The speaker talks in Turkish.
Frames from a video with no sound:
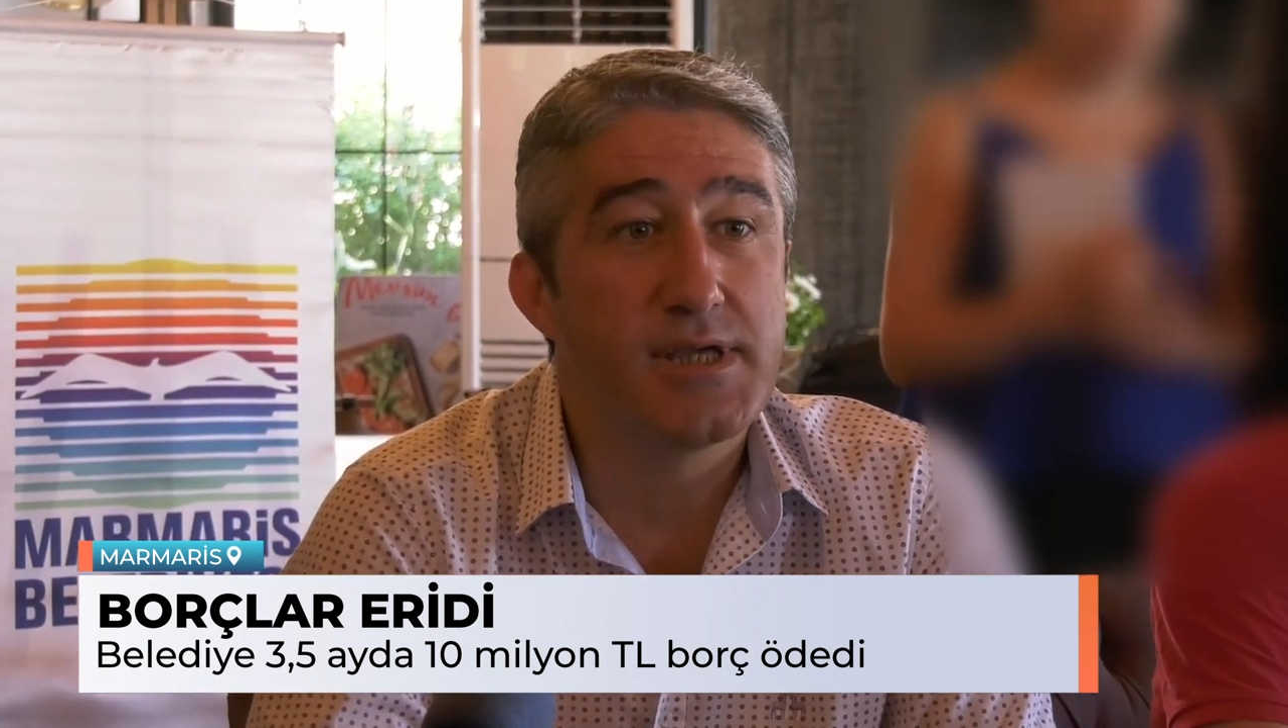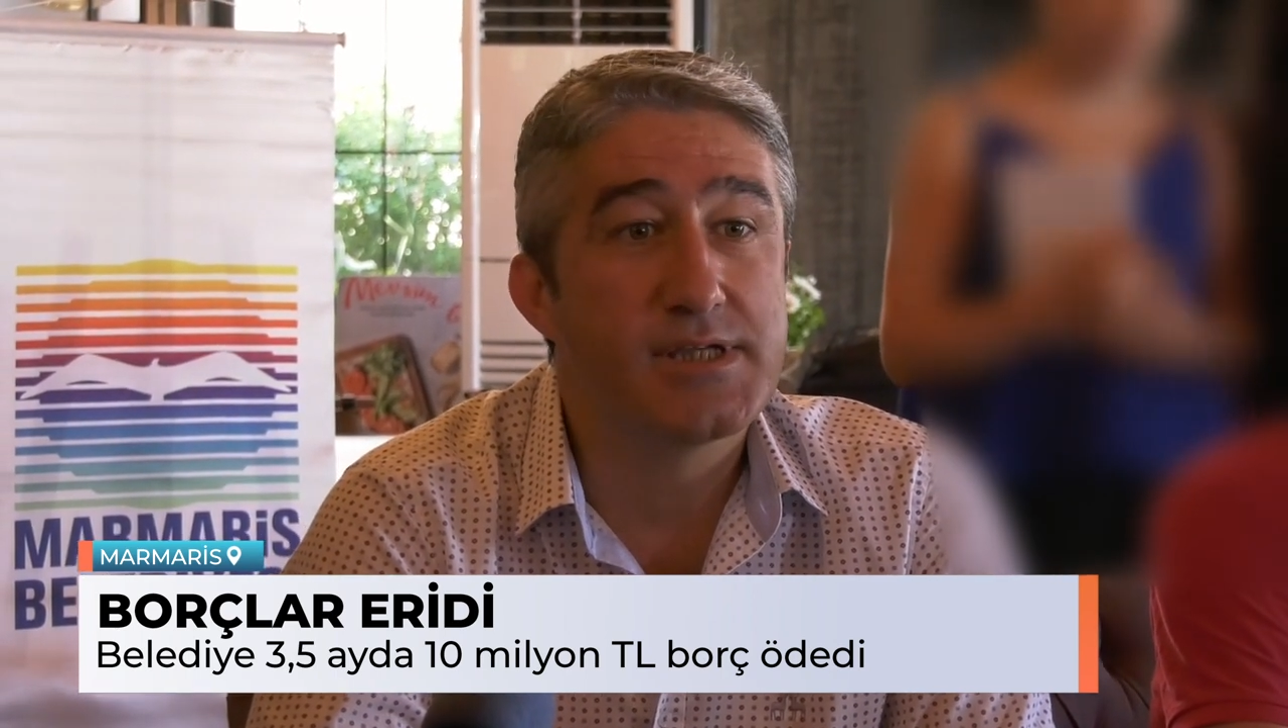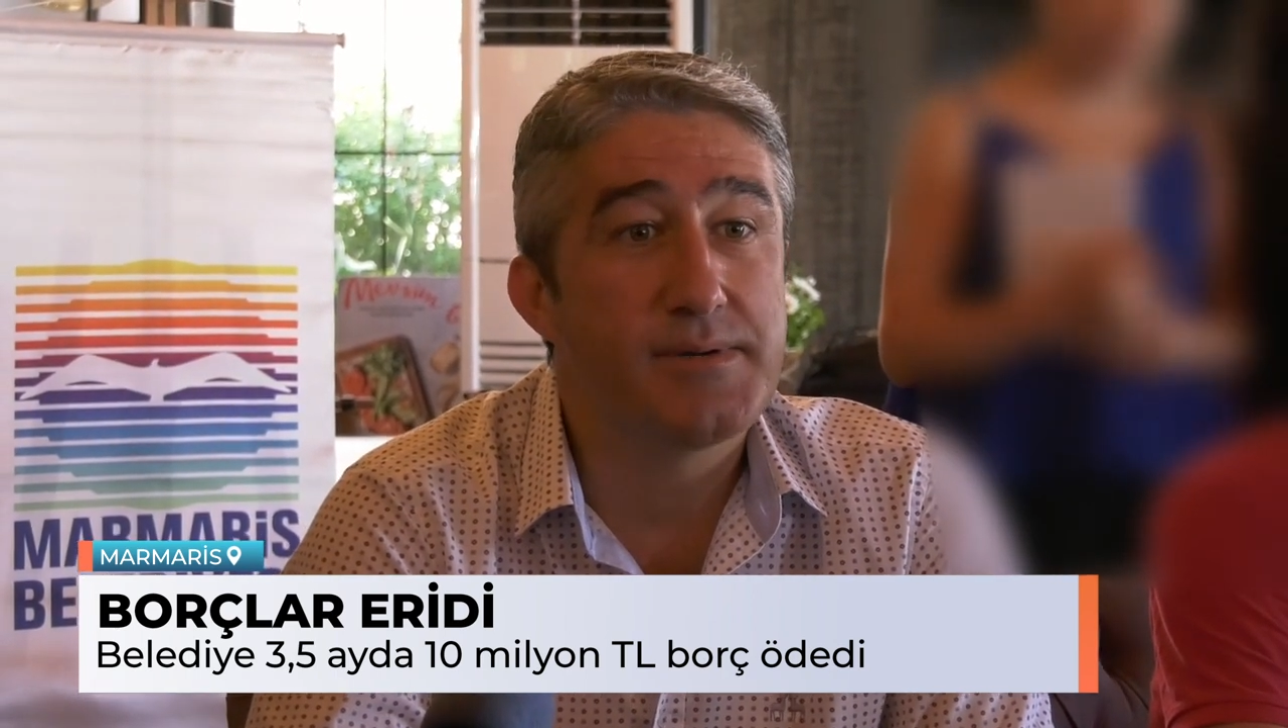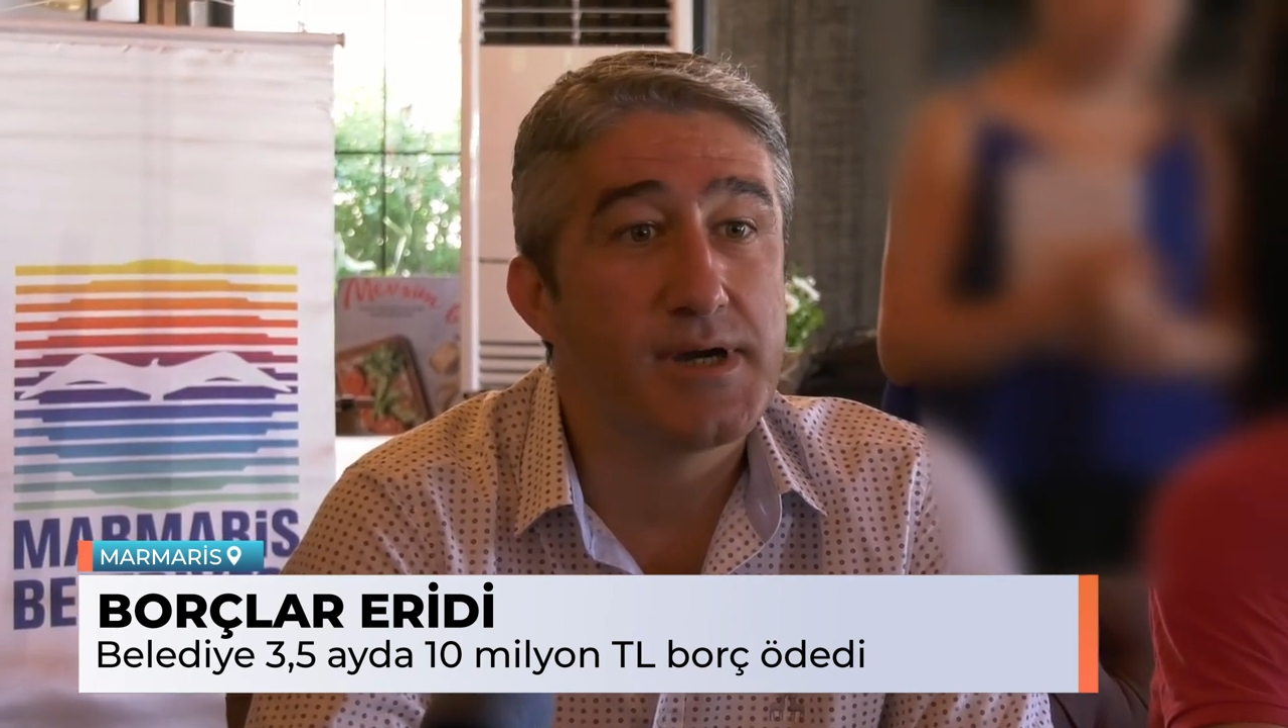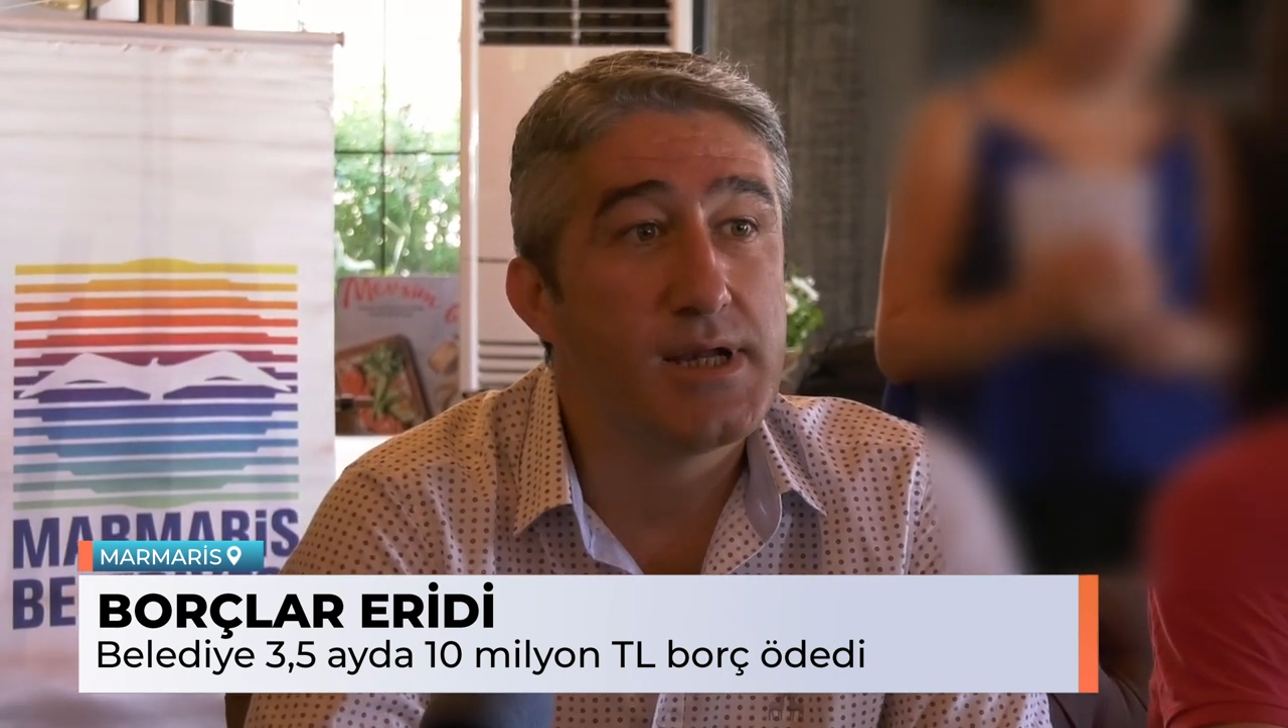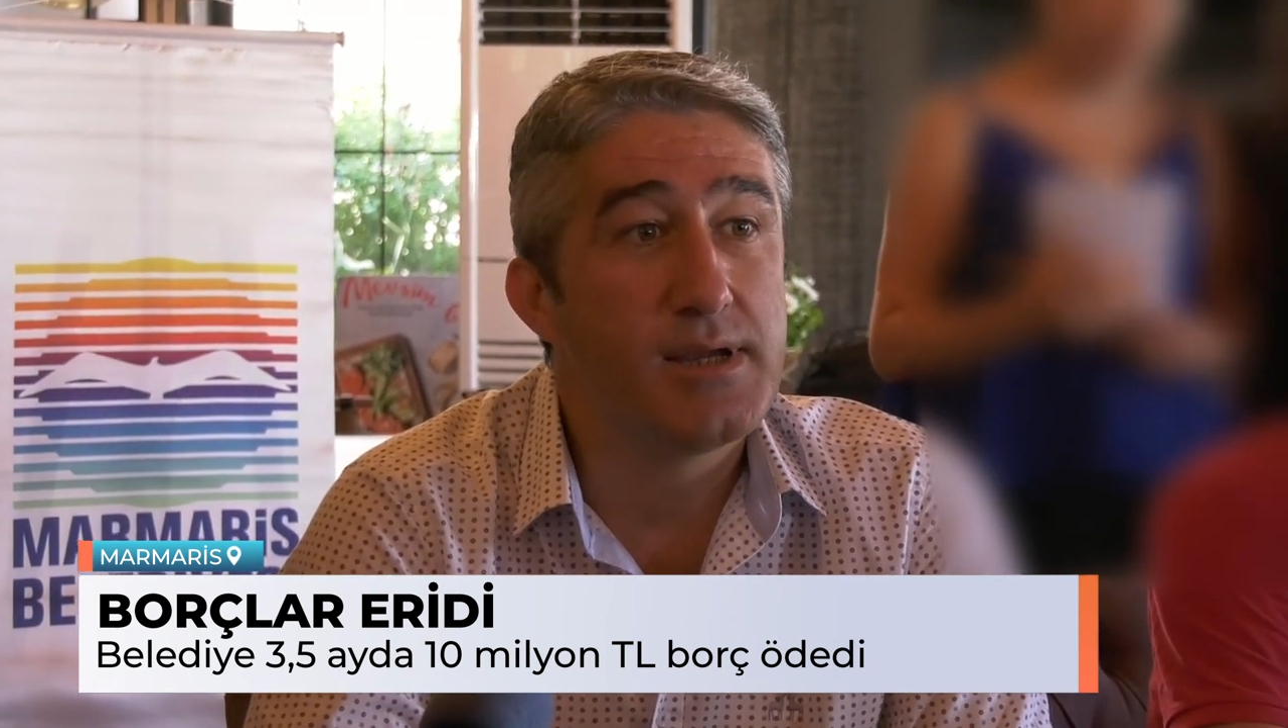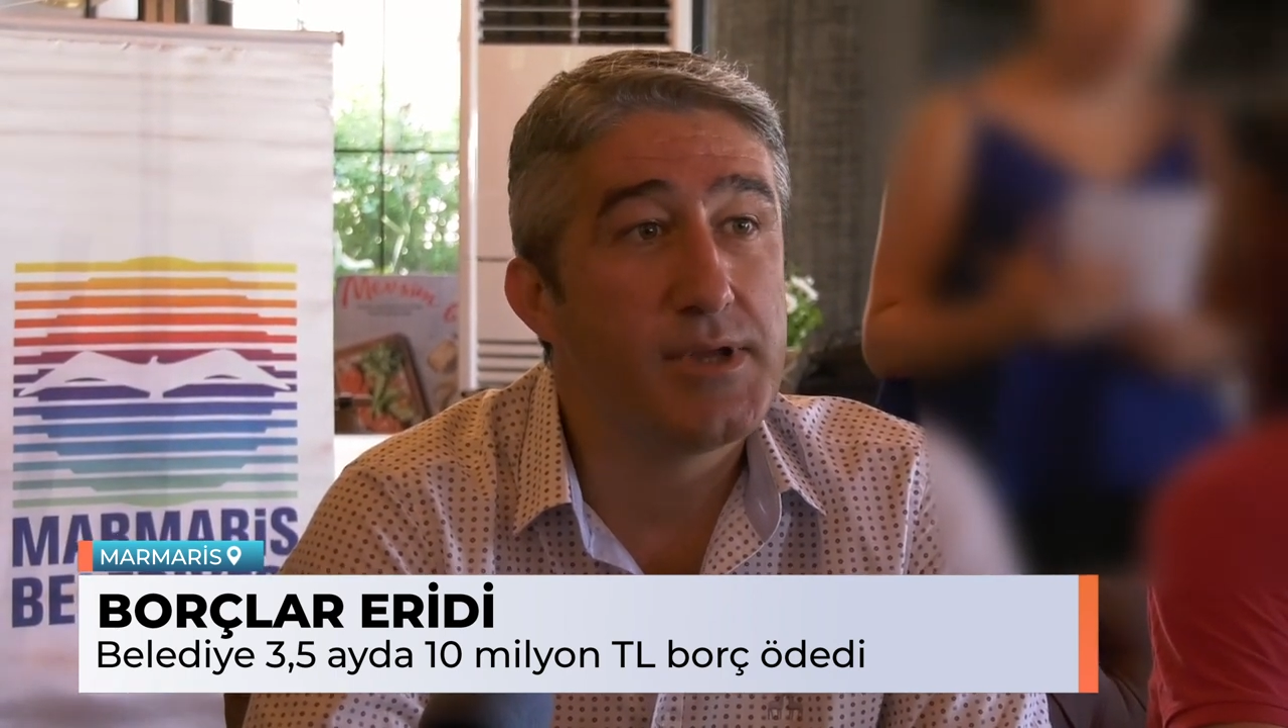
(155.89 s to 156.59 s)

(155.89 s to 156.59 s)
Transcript: itibariyle